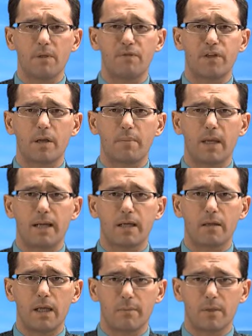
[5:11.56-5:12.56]
Bilfinger
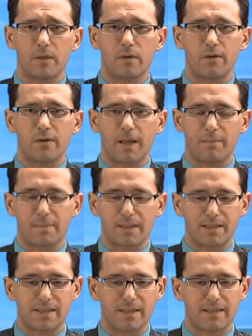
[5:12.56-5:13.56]
Berger, immer noch
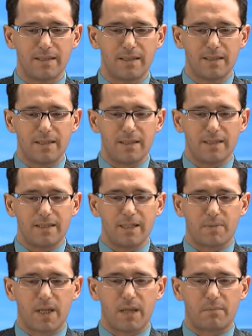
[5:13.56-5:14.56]
MDAX,
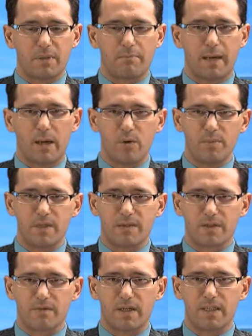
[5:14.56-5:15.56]
diesmal aber Bau
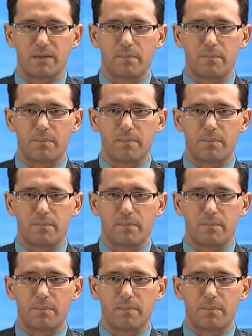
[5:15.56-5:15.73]
bzw.